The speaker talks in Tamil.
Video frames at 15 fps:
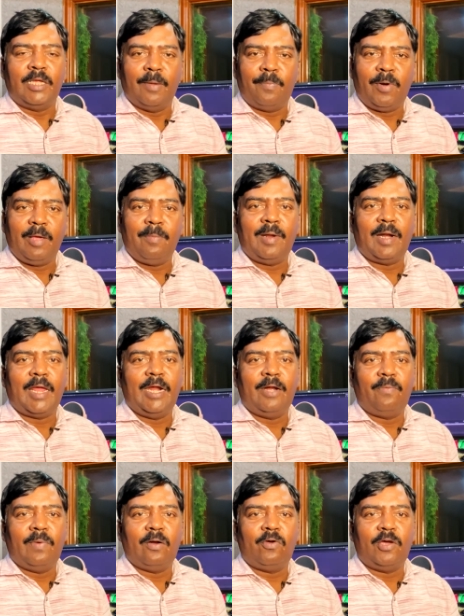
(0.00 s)
எப்படியுமே
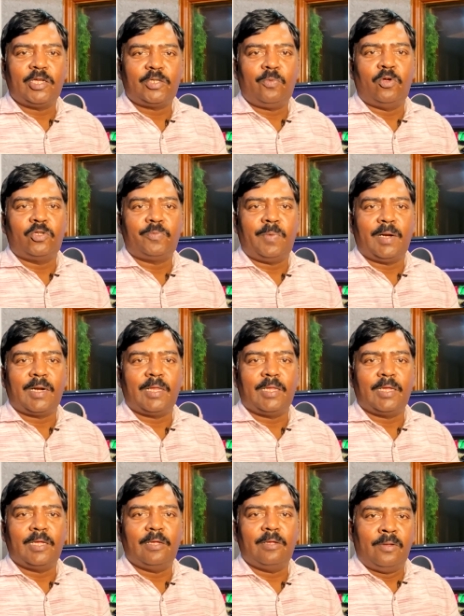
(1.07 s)
லைட் வேணும் எக்ஸ்போஸ்
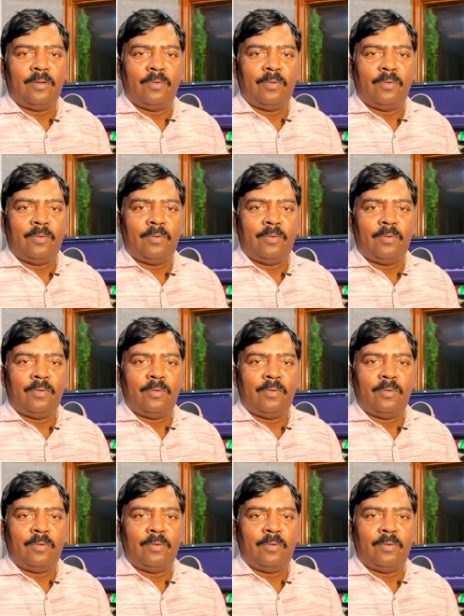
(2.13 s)
பண்ணுறதுக்கு